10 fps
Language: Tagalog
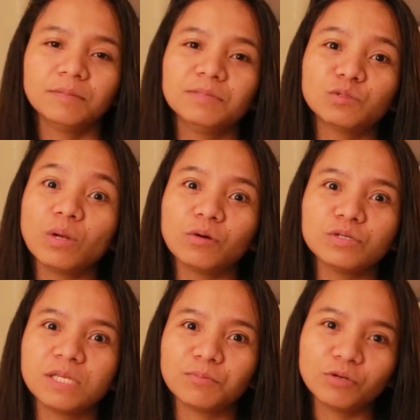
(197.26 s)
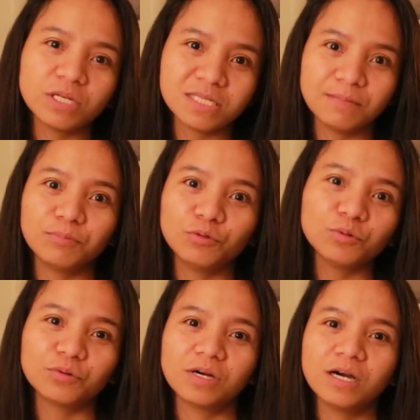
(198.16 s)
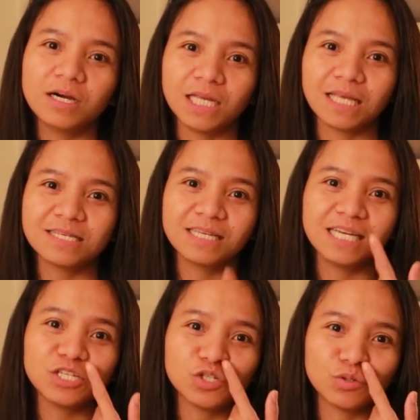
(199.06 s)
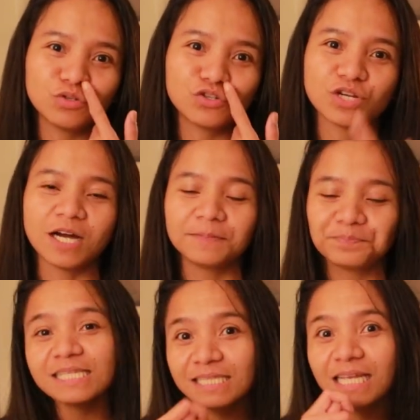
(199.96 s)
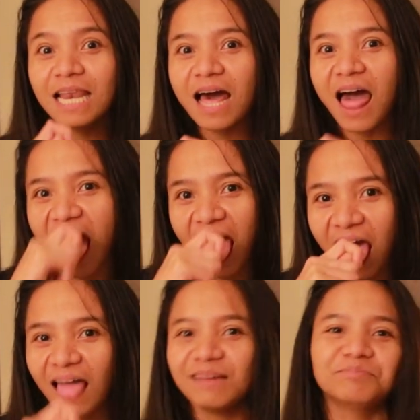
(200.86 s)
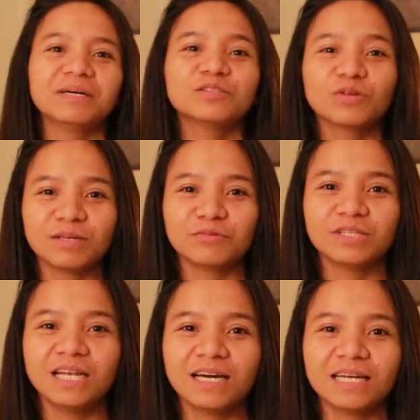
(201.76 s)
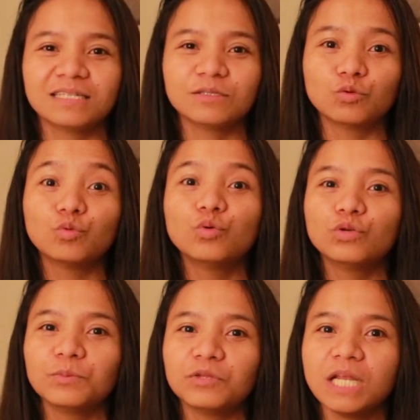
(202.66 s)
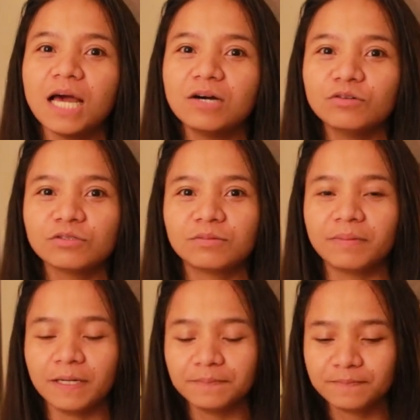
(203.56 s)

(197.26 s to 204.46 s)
Imbis wala ko sipon, gisipon ko gahat. Kaya sakit chuch siya. Dila, ah! Pasok yung dila ka ng kurkugo ng tilaok, di ba?